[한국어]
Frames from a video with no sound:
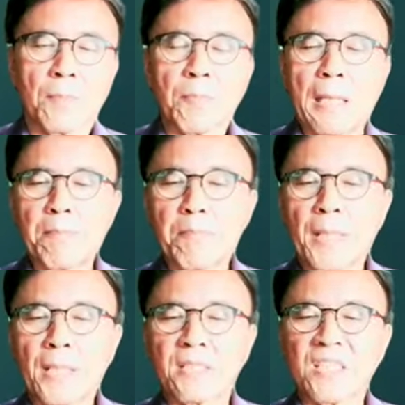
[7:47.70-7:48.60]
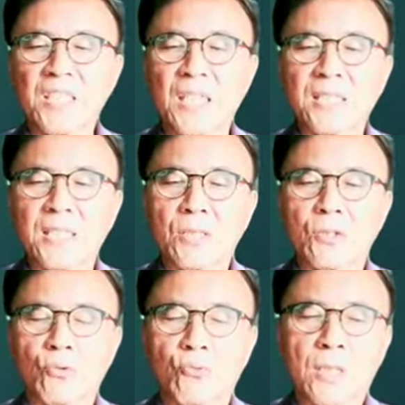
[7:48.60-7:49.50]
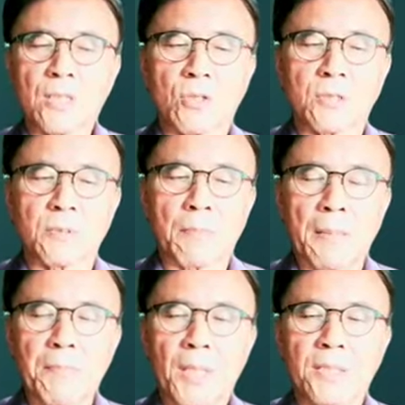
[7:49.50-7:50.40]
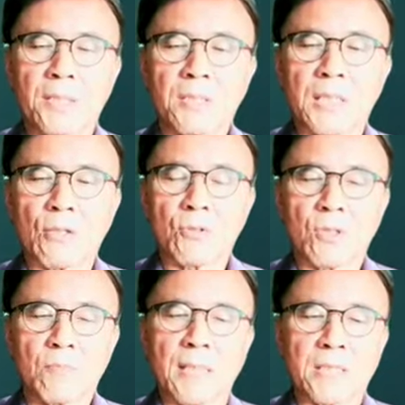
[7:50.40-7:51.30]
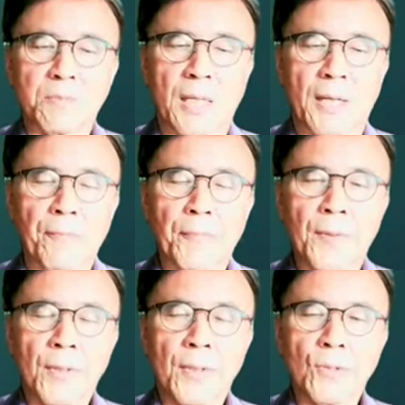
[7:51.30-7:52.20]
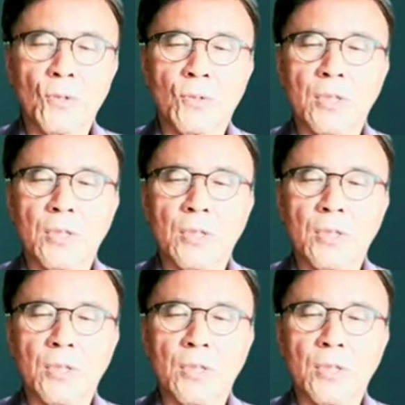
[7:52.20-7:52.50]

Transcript: 판매 증가세가 둔화되고 있습니다. 판매가 증가되고 있는 건 맞습니다. 또